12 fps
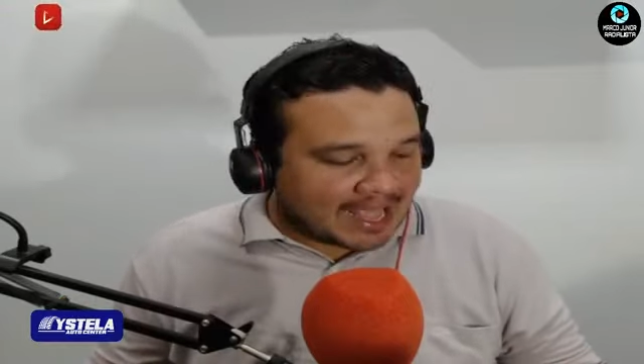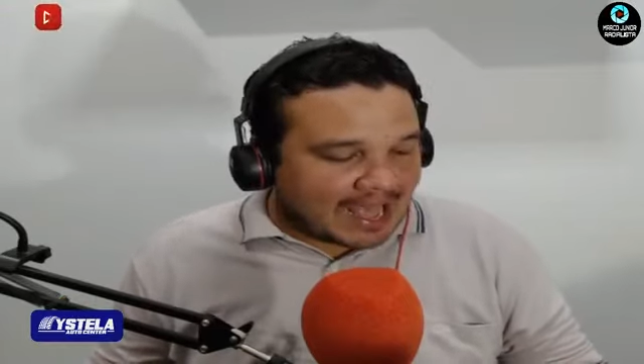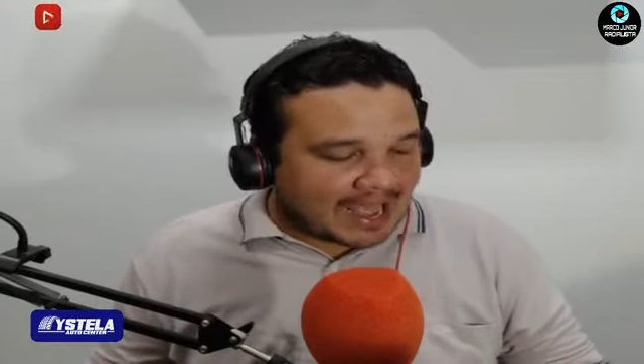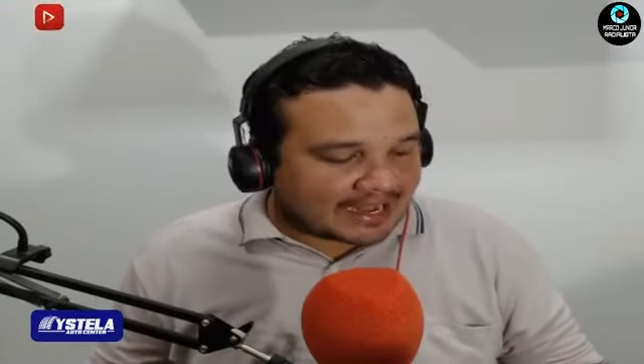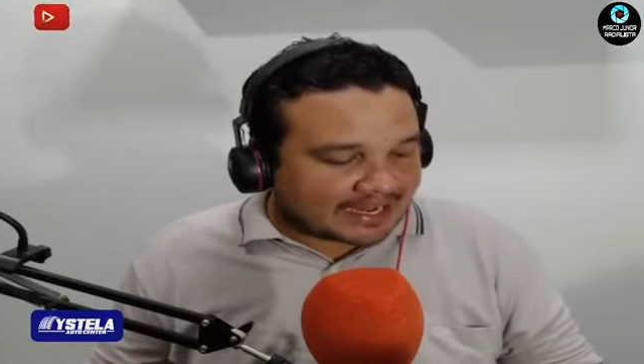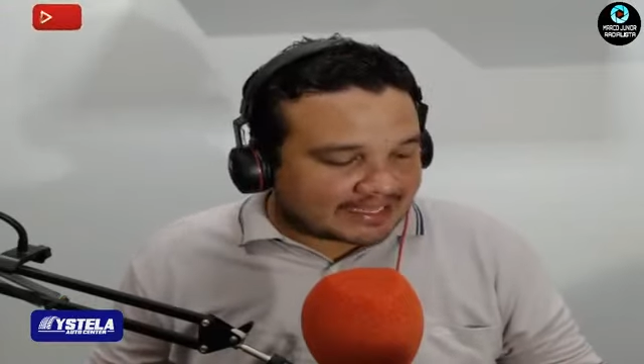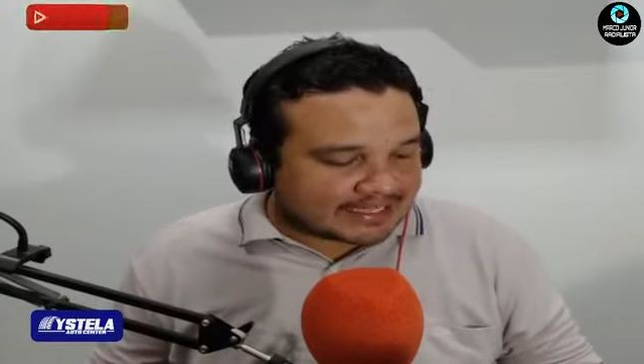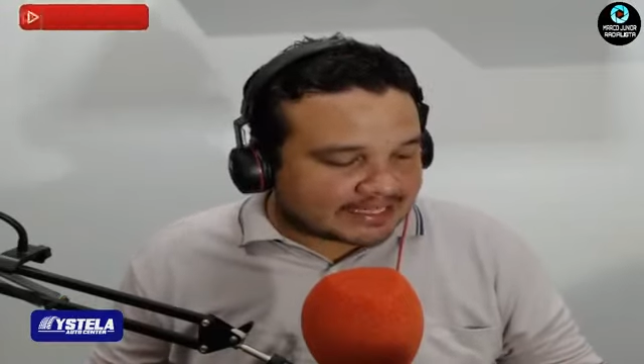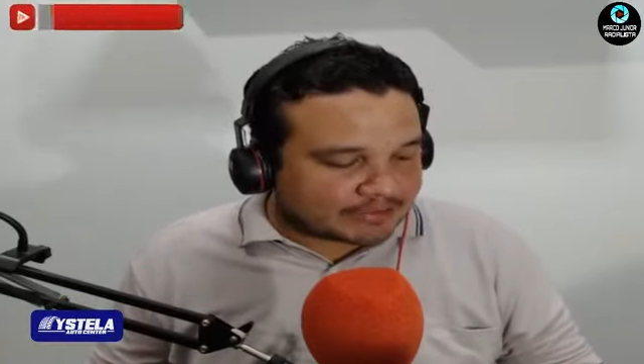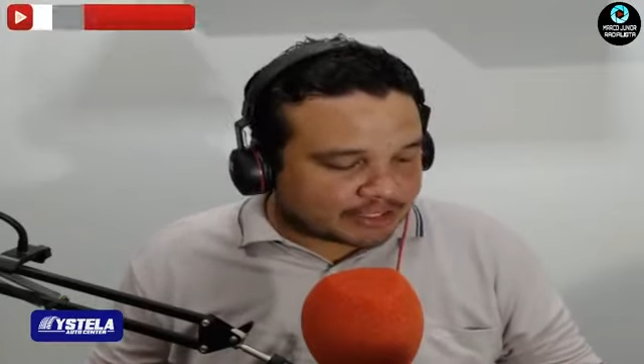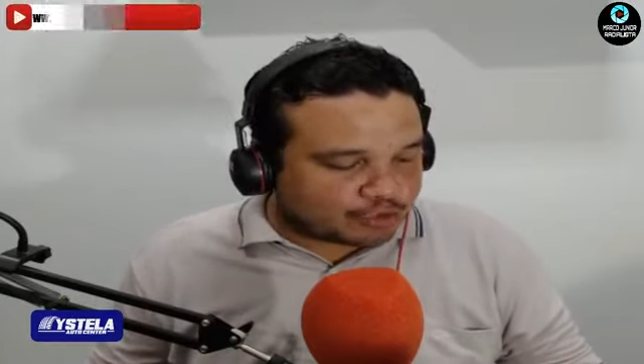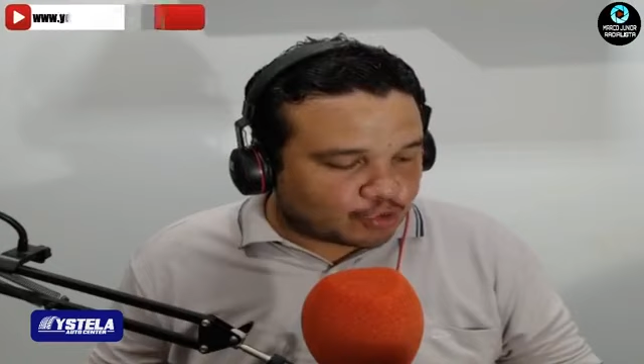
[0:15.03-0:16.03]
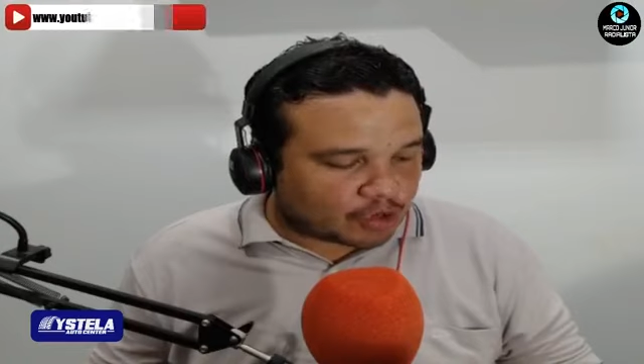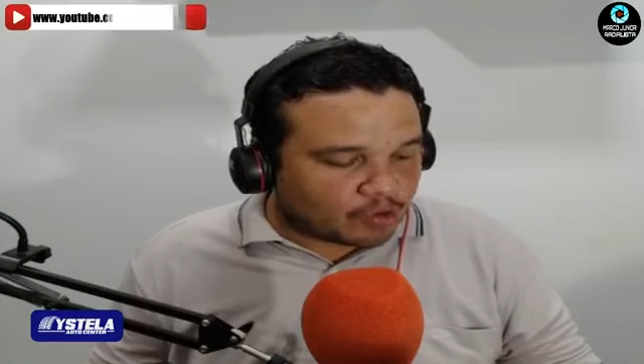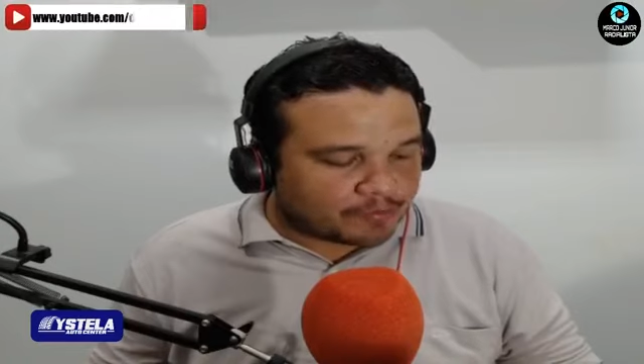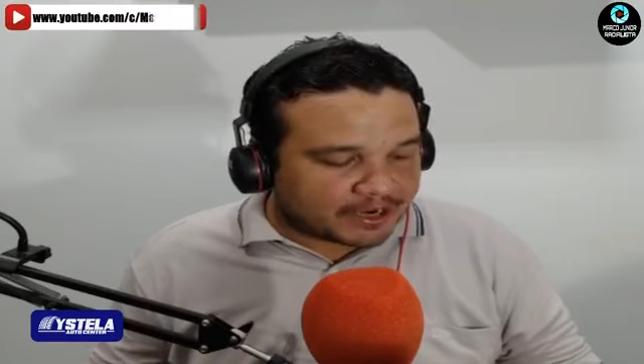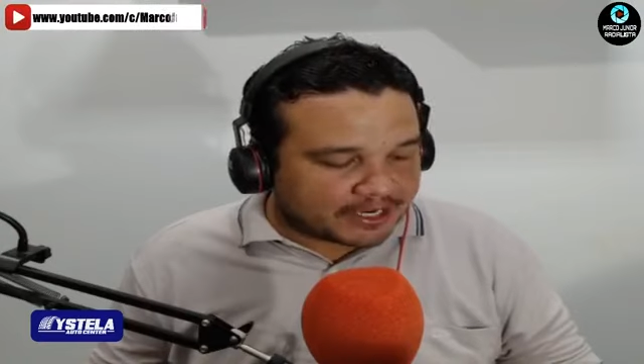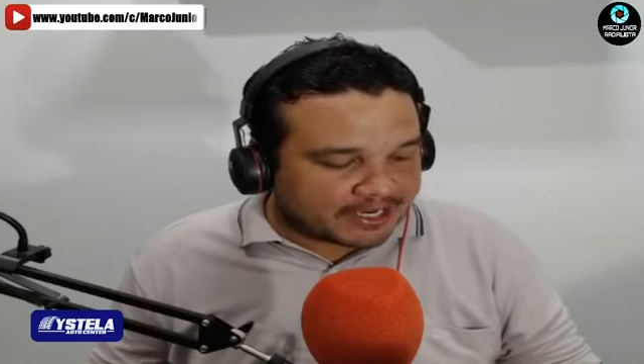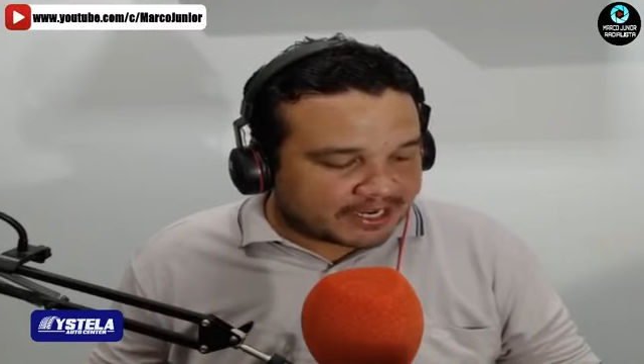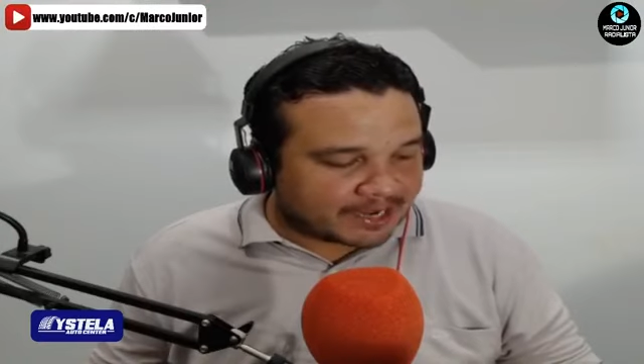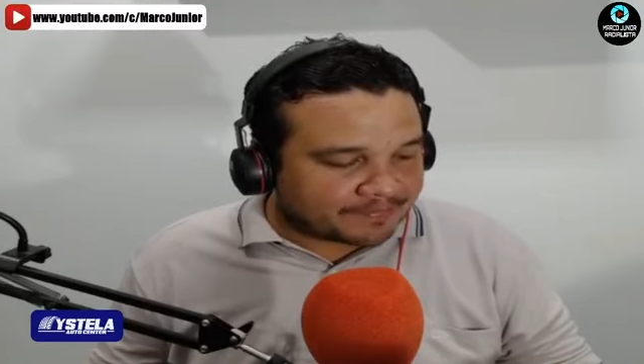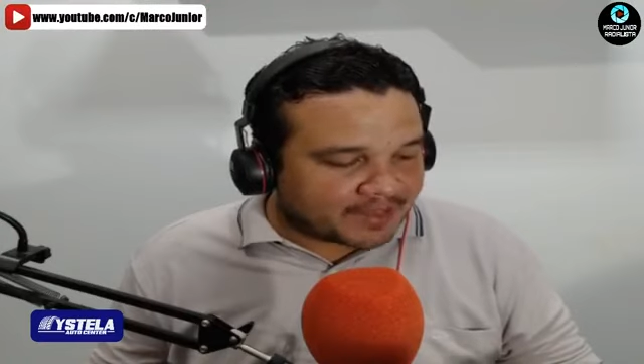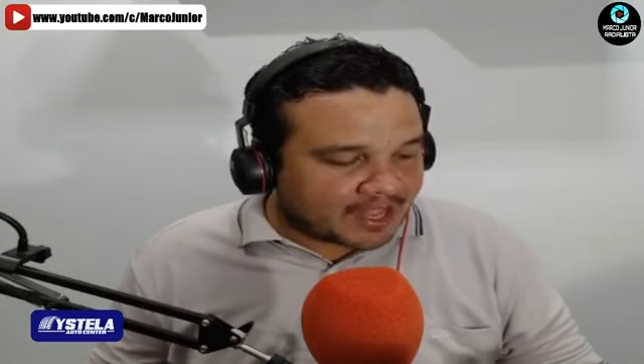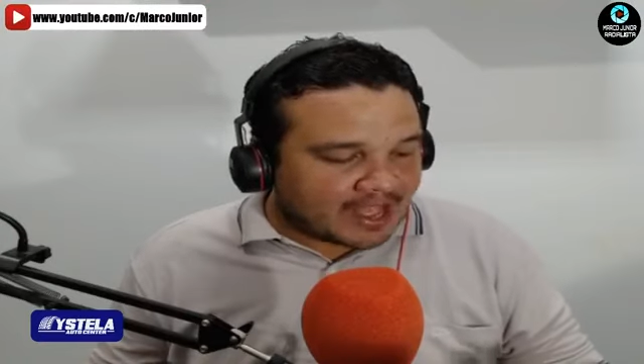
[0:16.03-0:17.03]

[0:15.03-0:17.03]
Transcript: agradecendo a sua companhia,